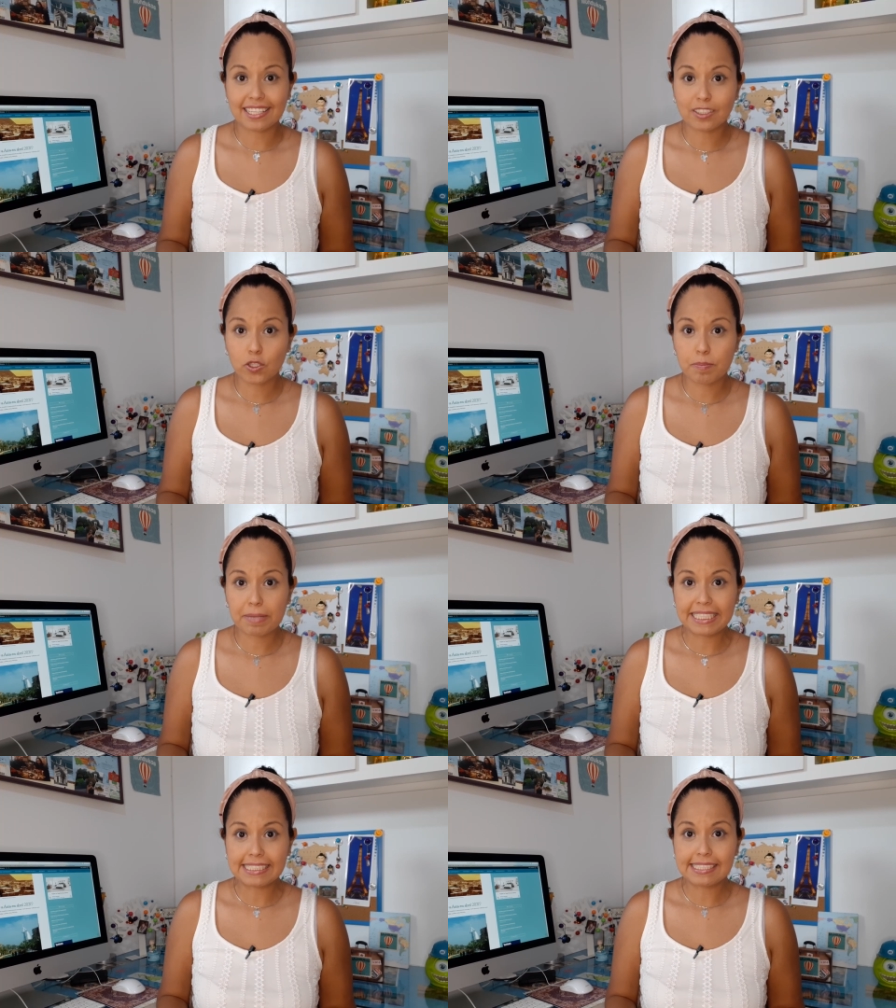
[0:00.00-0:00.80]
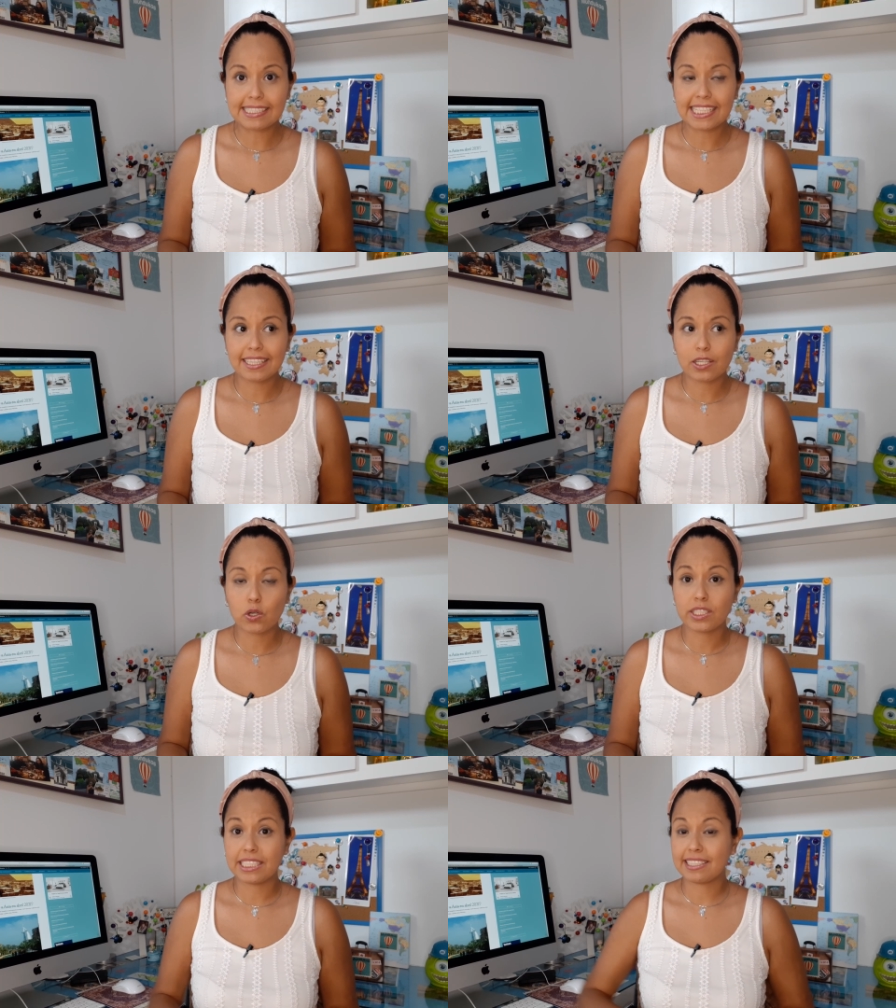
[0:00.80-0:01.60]
resto de países
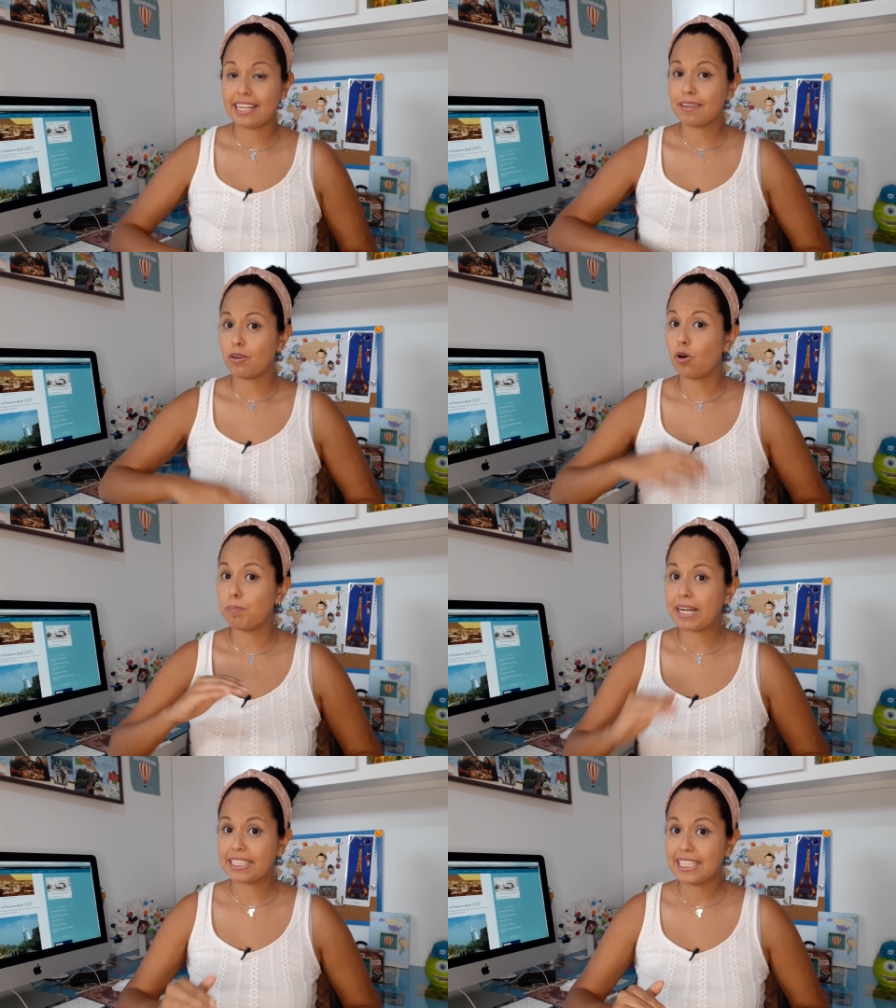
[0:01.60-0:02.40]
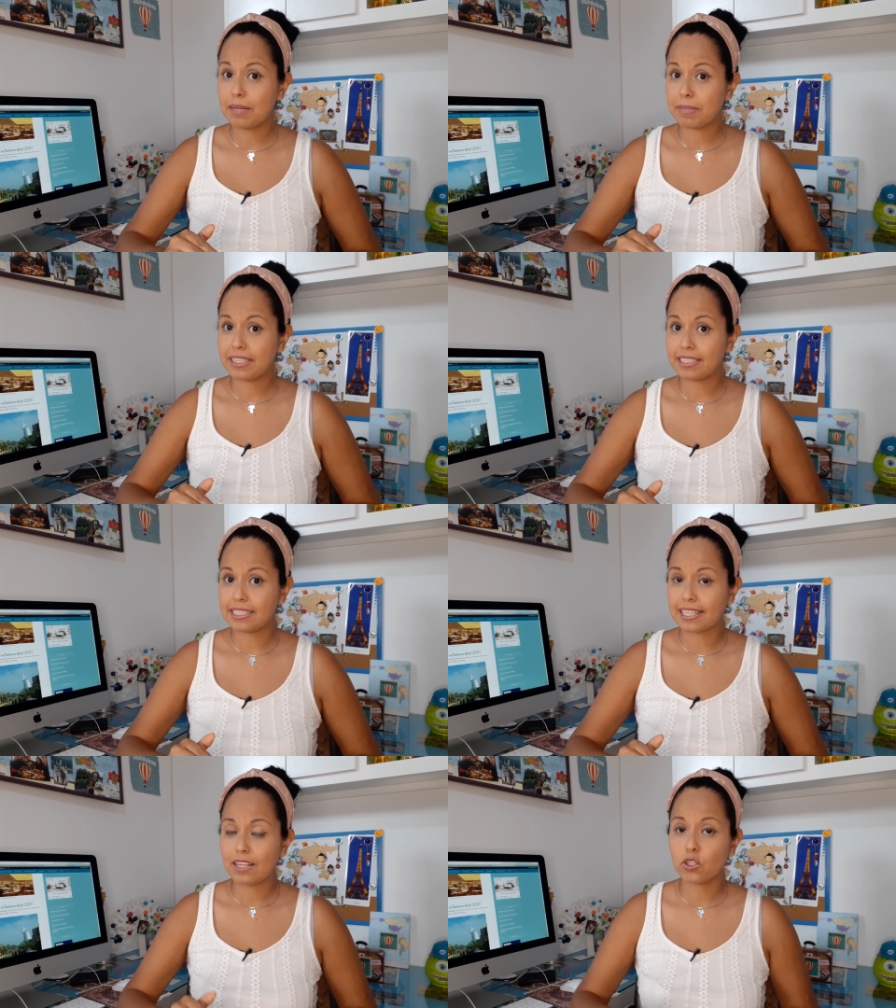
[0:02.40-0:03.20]
asiáticos están o parcialmente
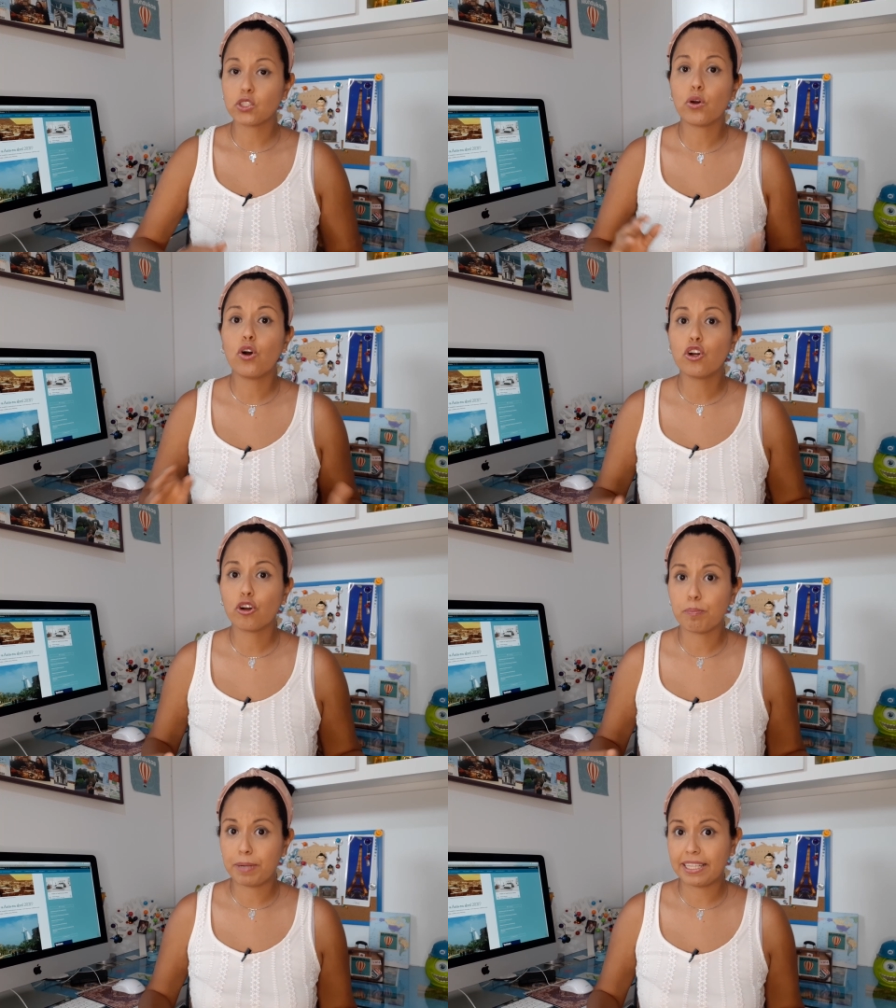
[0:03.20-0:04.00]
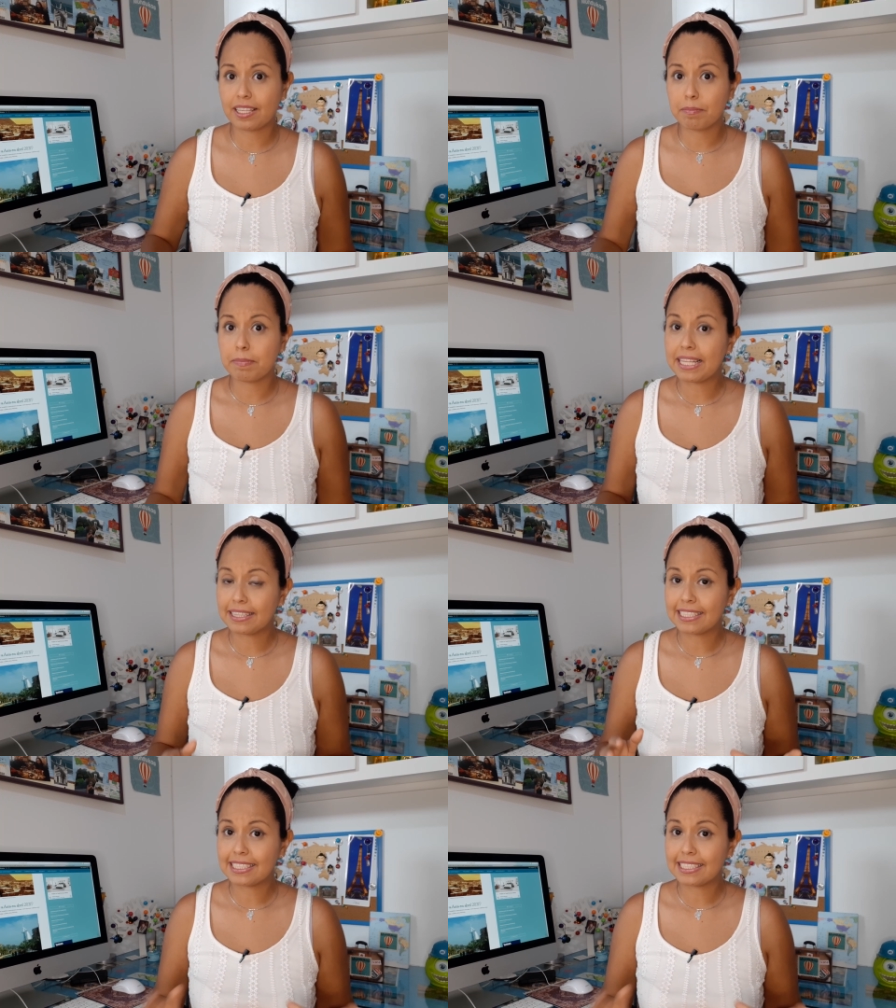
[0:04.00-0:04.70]
cerrados o completamente